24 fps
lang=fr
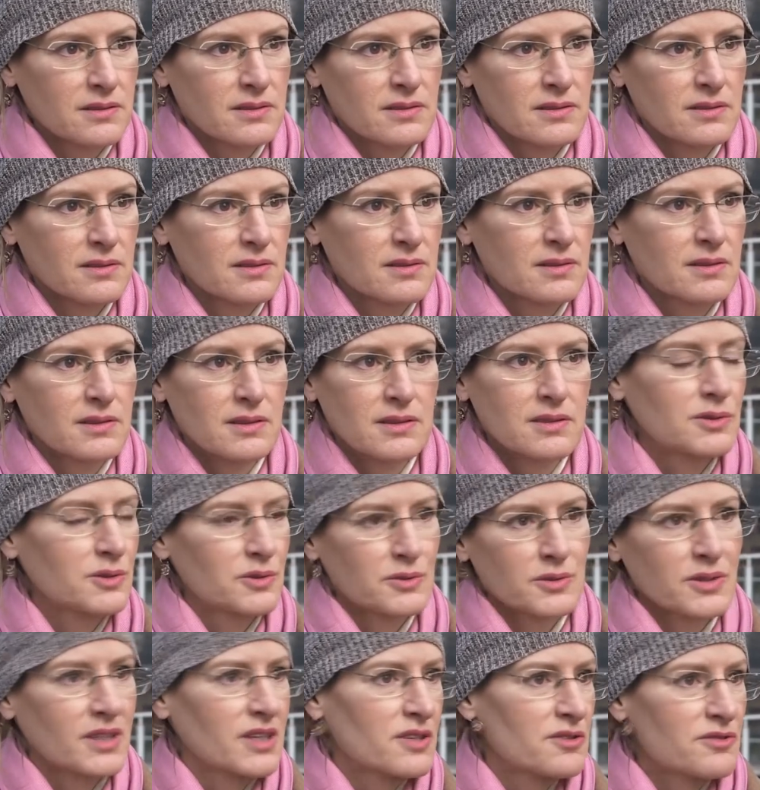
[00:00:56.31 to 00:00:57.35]
euh, ils
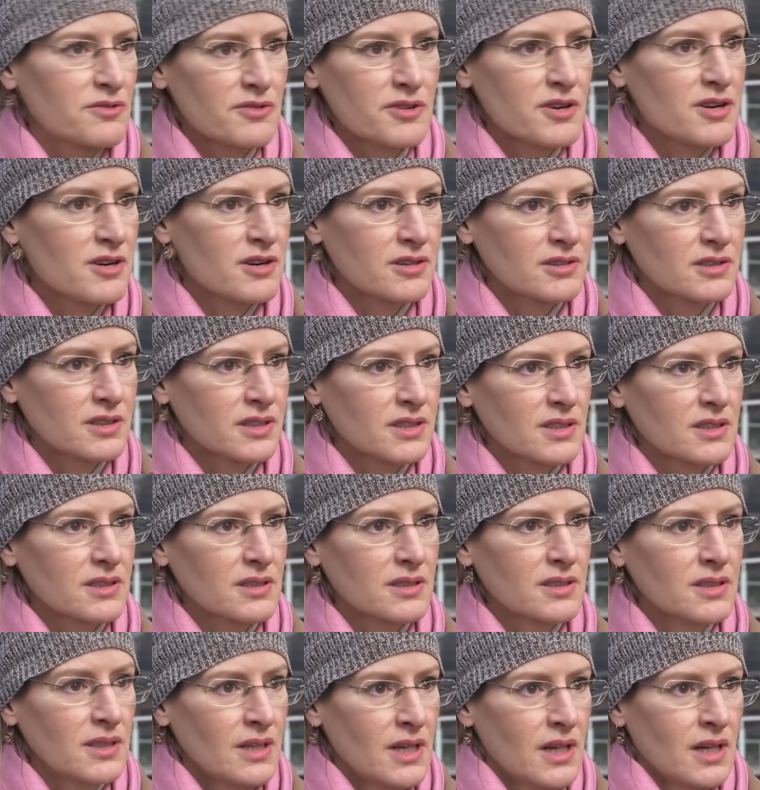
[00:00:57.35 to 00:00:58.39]
sont très forts
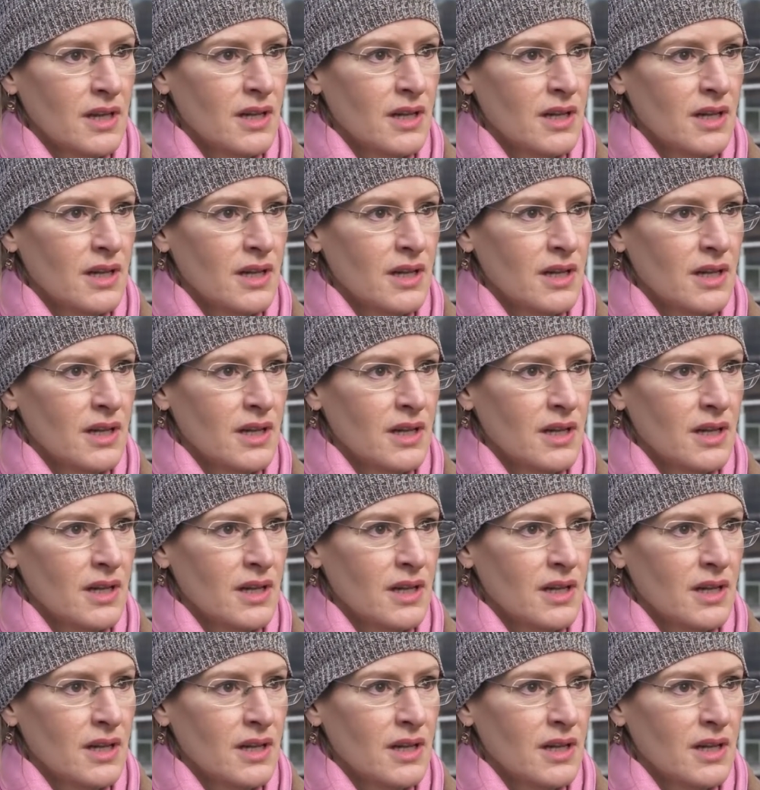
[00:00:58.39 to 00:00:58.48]
et